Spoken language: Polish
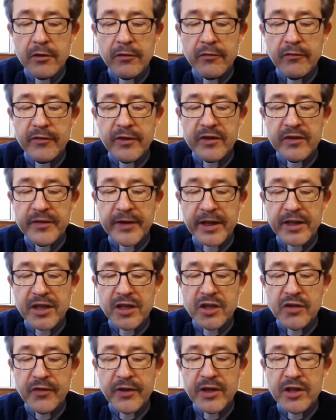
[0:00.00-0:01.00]
wezwanie
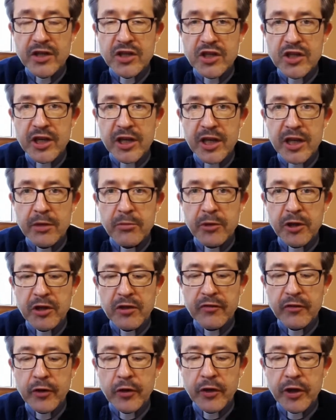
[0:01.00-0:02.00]
święć się imię
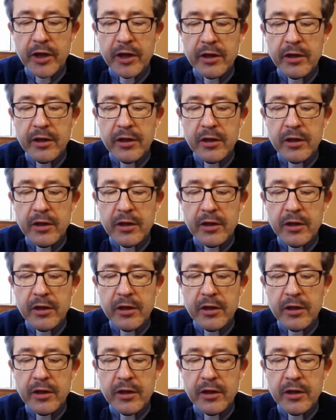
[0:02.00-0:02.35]
Twoje